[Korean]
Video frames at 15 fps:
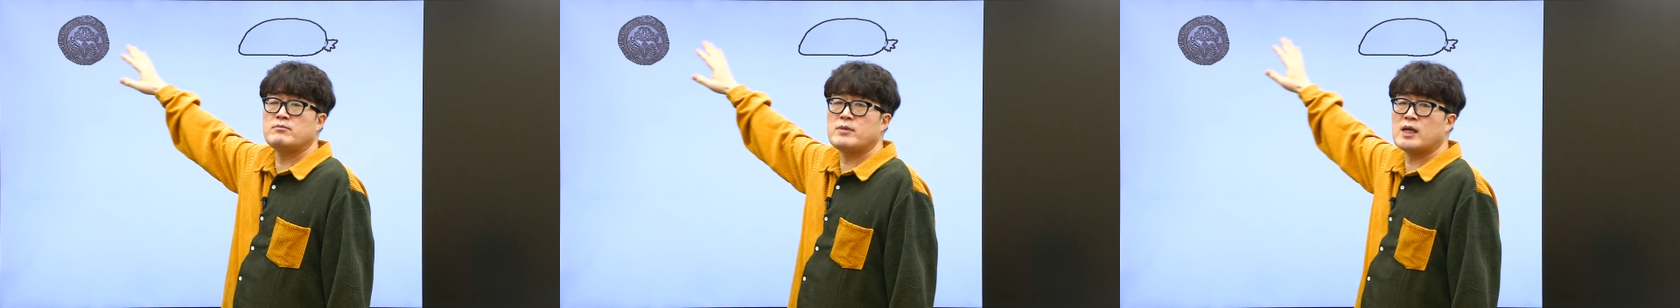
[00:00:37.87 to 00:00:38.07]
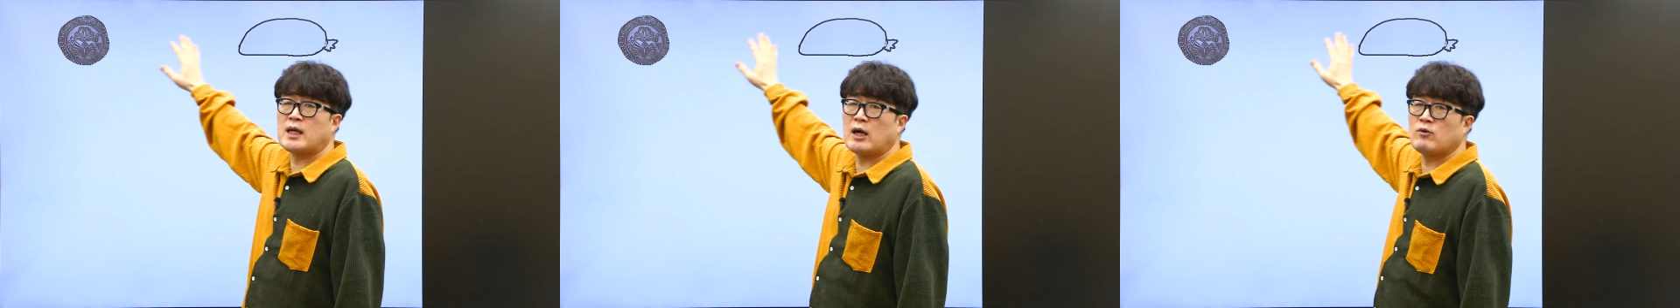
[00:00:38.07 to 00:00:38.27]

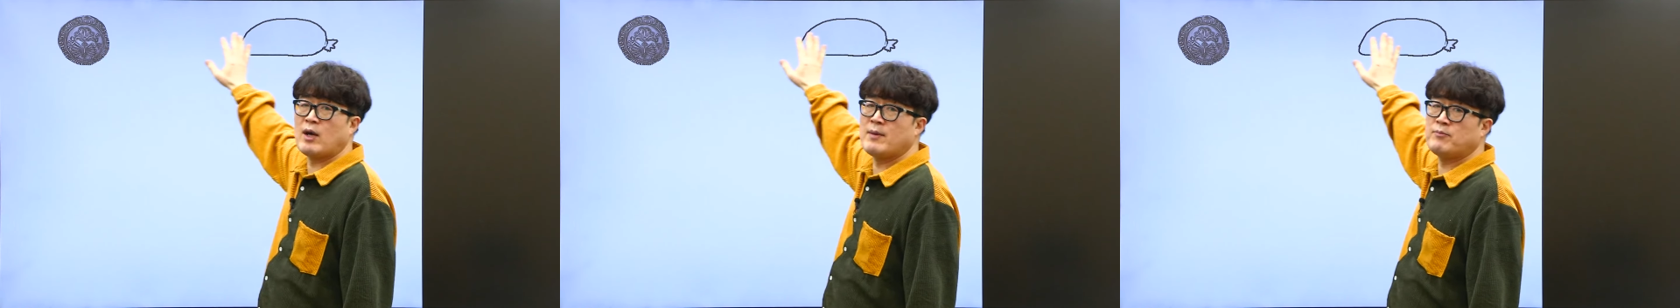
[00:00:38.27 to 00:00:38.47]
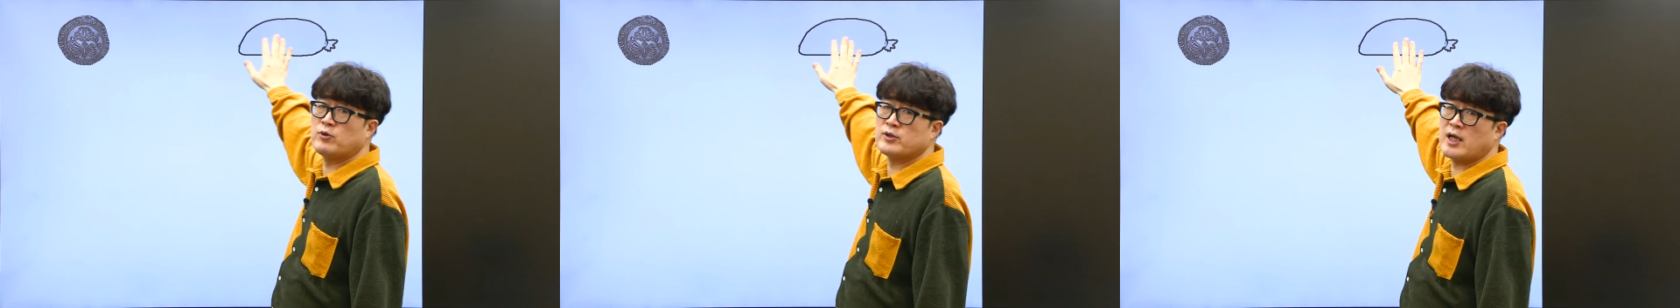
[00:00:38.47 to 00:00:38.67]
밀가루
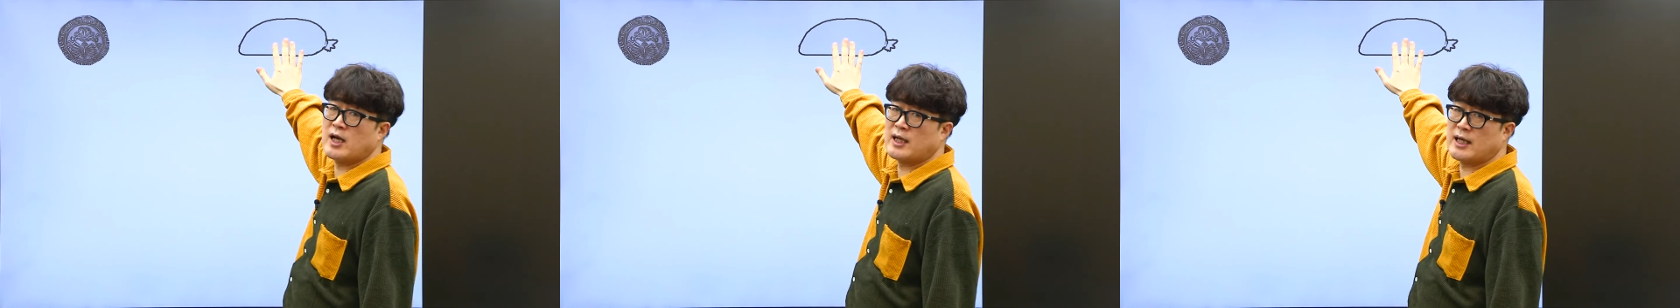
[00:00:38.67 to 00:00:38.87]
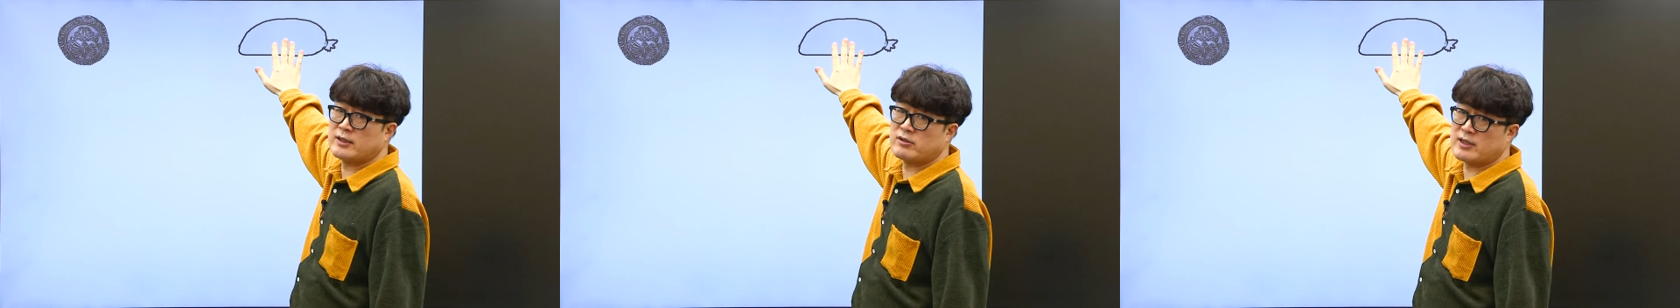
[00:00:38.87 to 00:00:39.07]
한
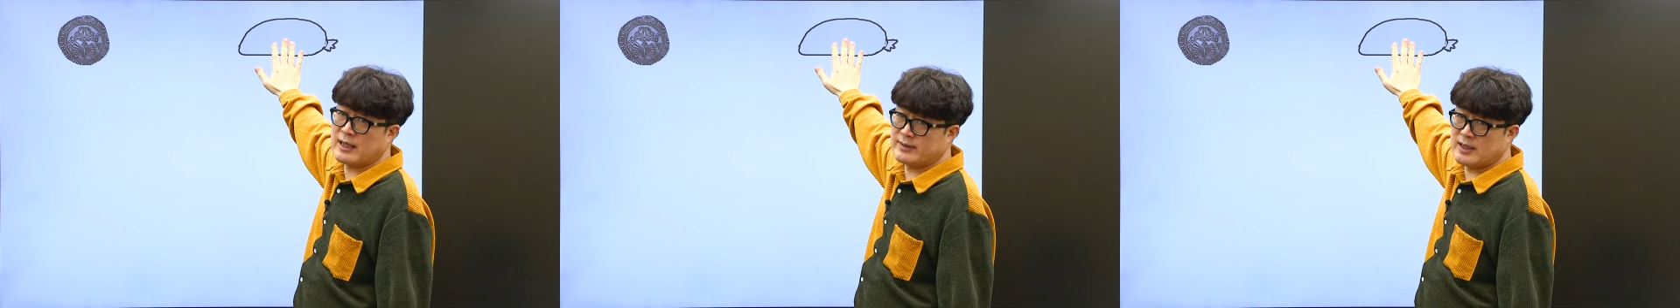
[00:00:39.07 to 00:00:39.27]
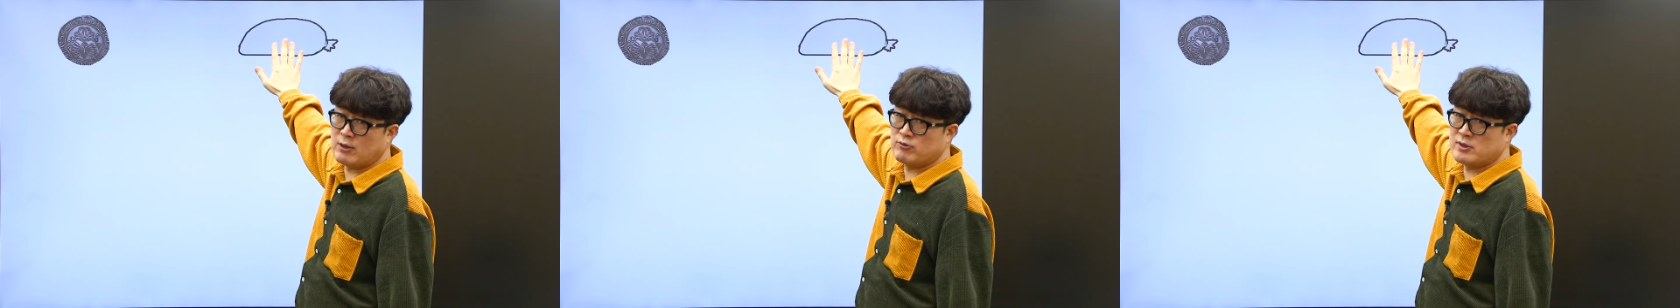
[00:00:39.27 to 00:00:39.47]
포대랑 가격이
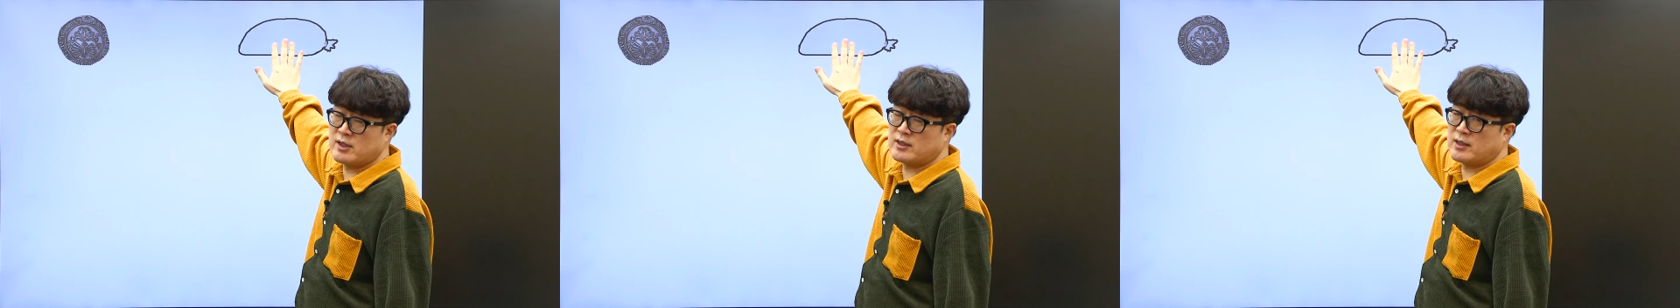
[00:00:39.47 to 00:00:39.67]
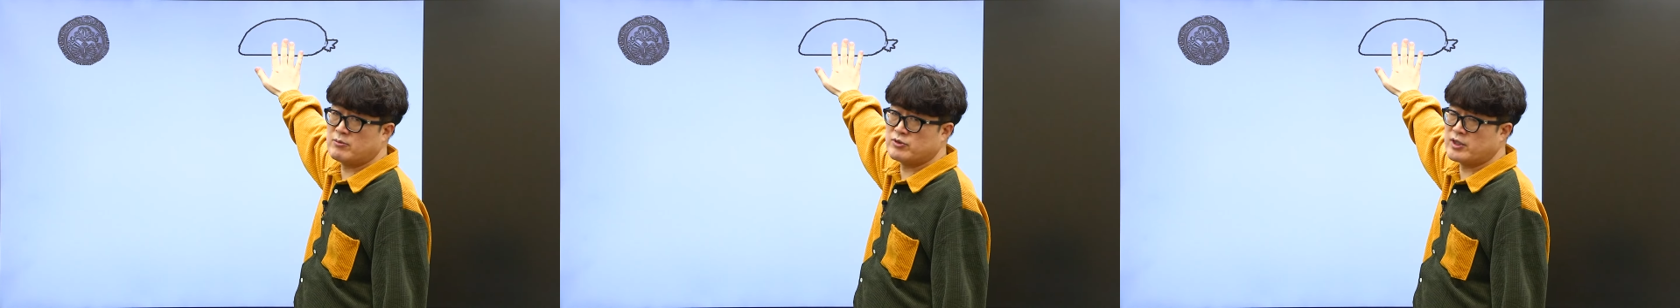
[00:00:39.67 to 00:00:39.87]
같다고
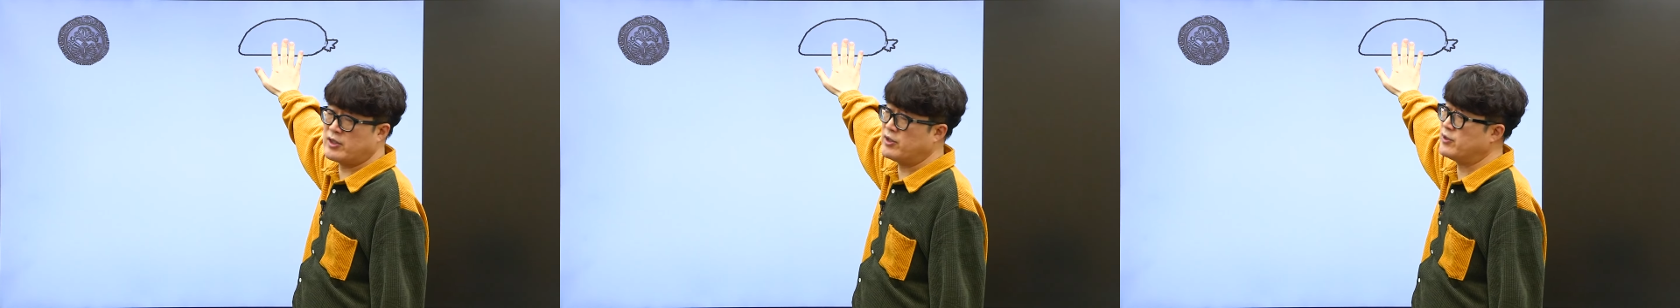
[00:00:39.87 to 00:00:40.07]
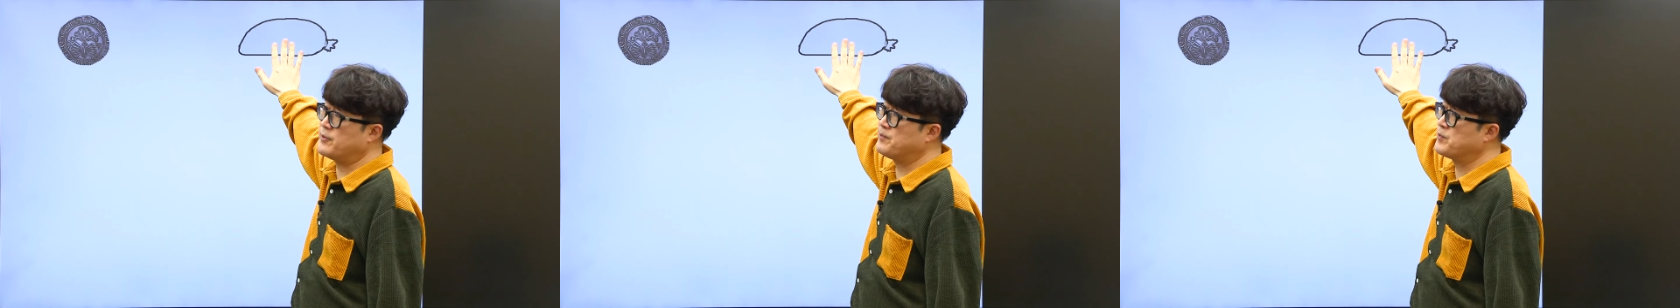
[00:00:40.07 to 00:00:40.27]
생각해
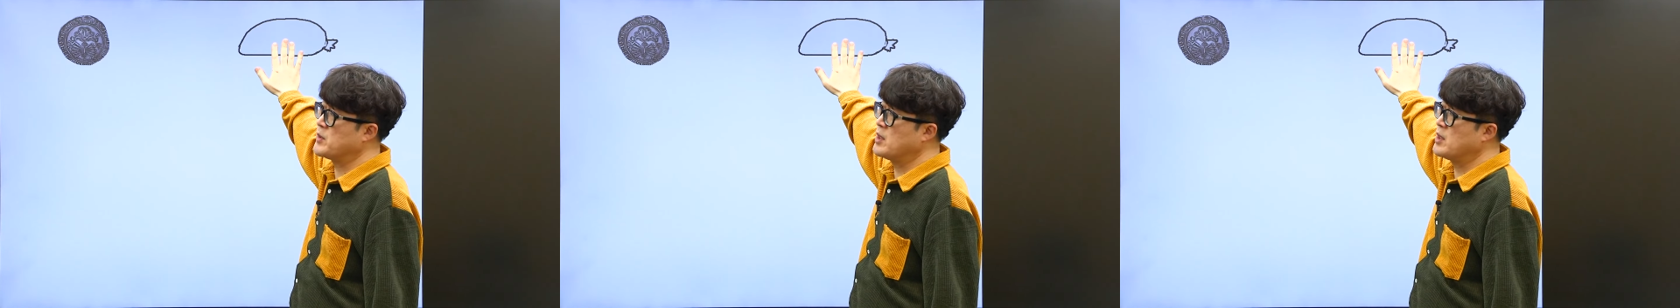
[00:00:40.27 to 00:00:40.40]
보세요.